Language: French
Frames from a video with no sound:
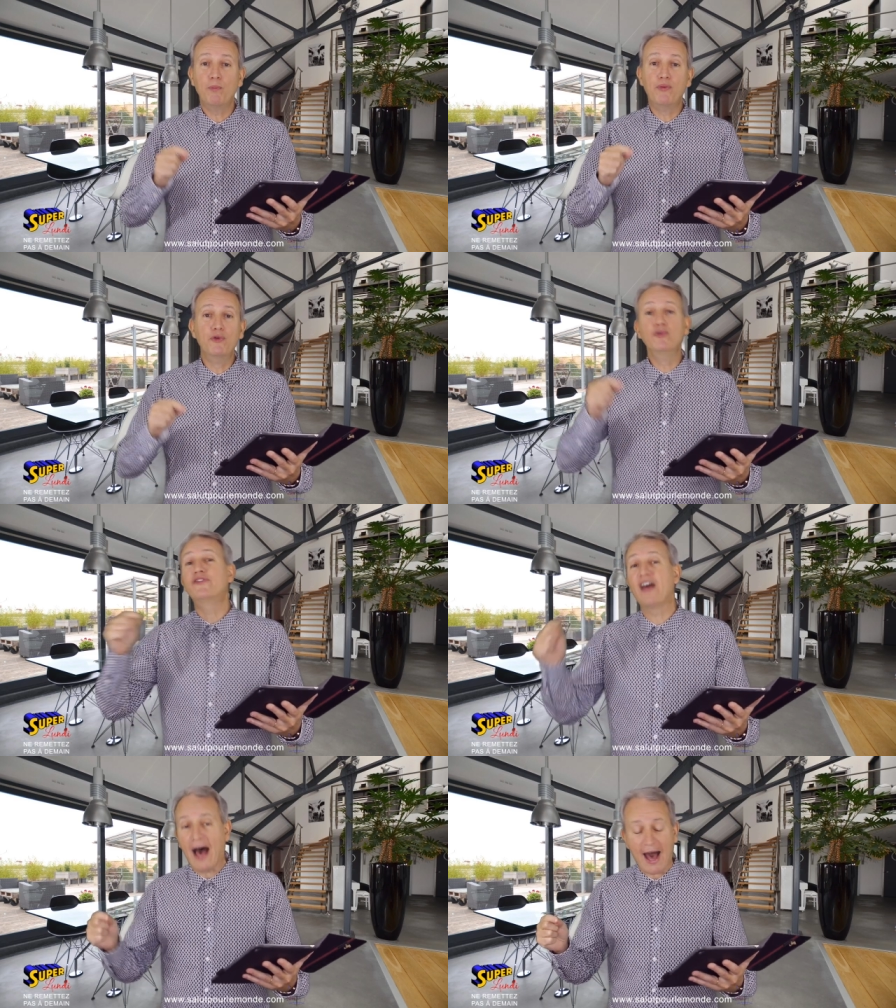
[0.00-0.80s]

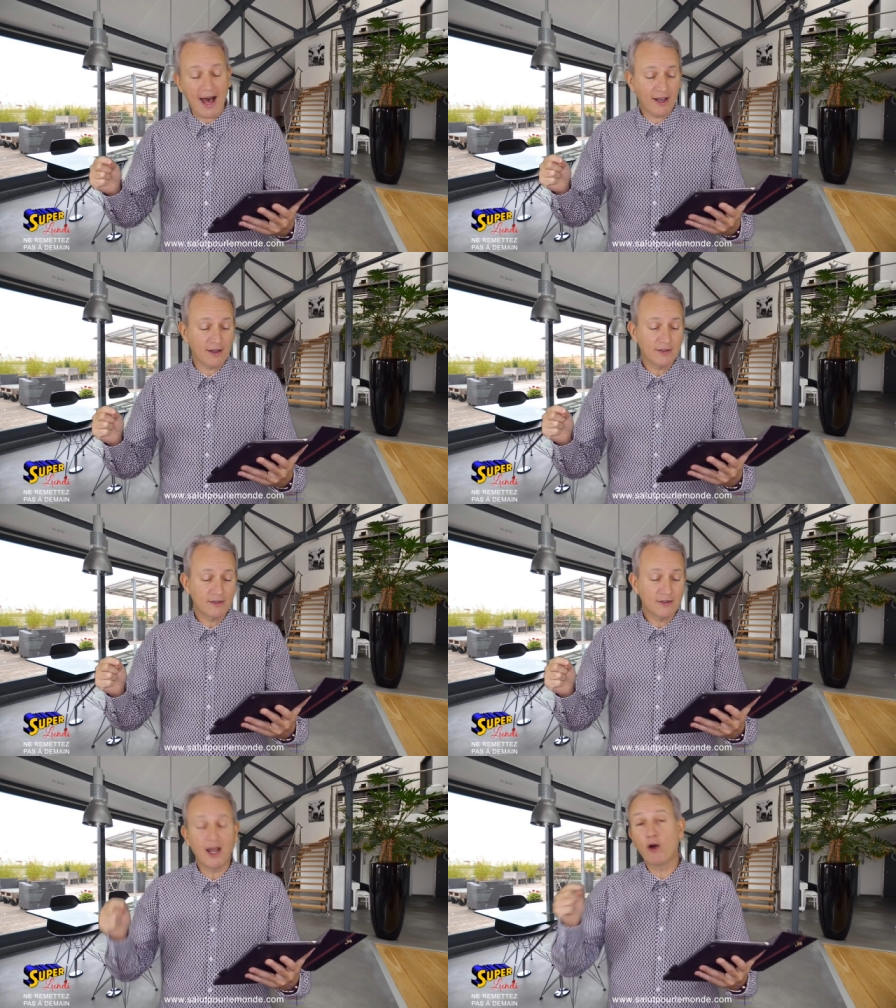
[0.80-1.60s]
plus tard,
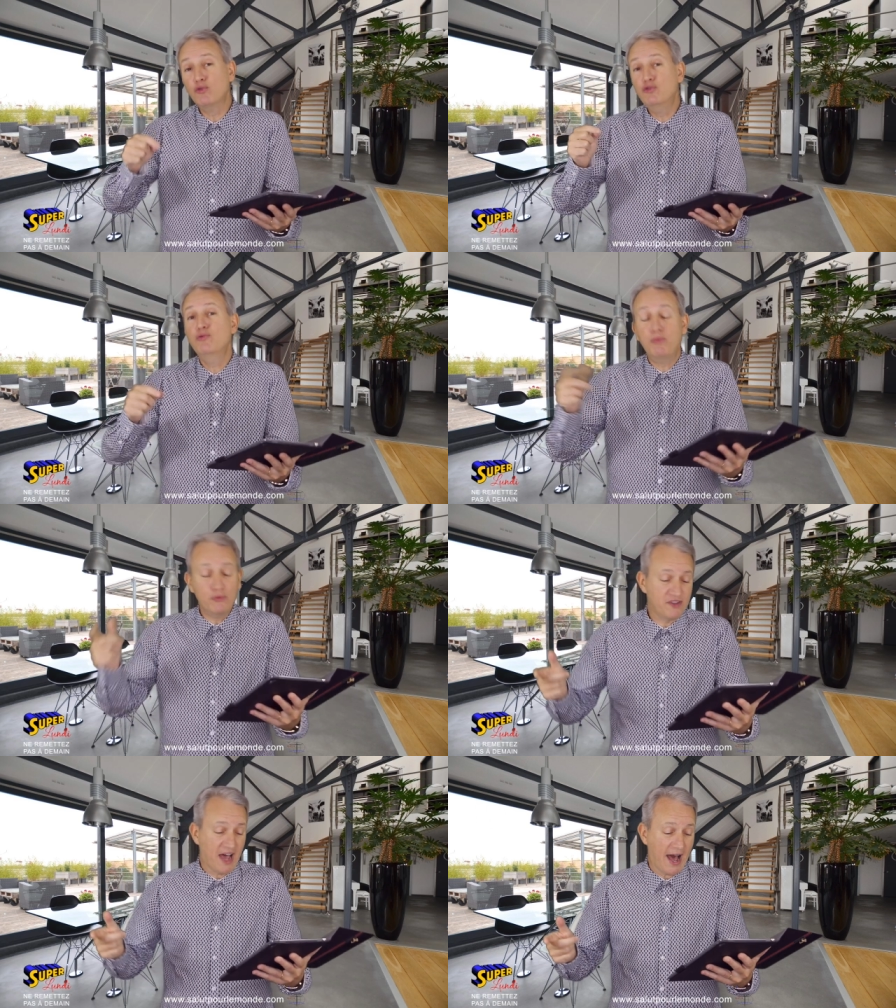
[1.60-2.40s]
la route du
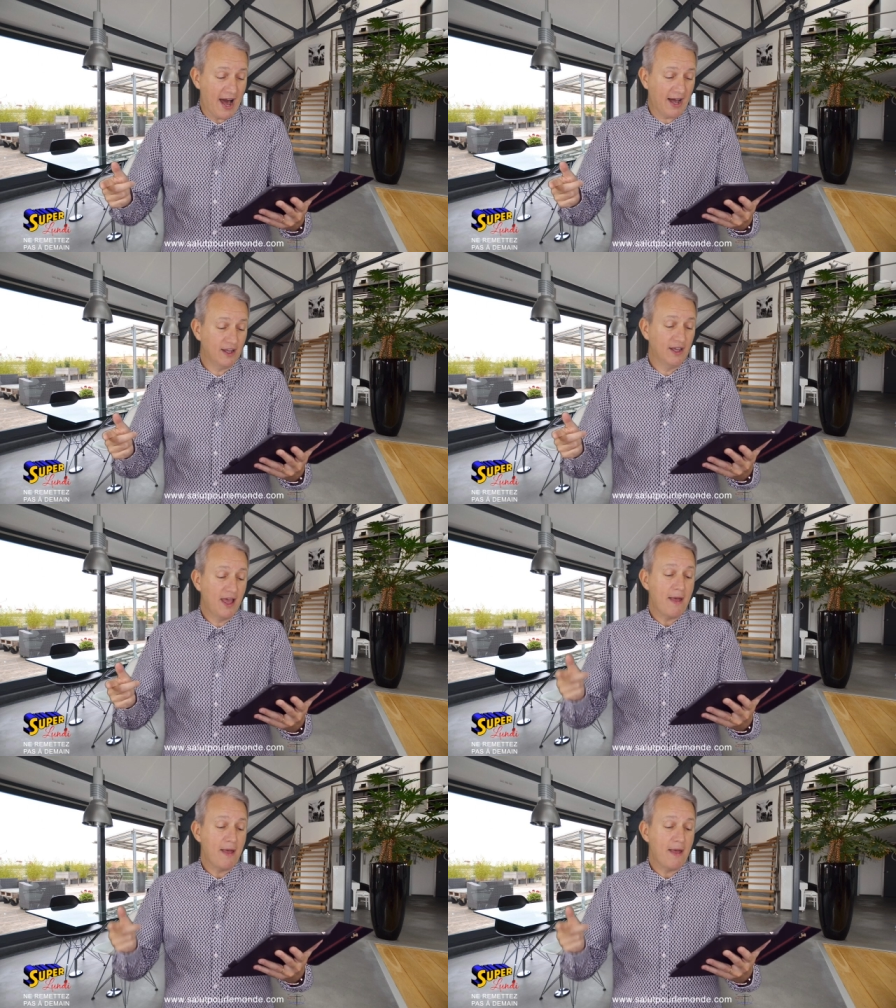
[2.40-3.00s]
plus tard,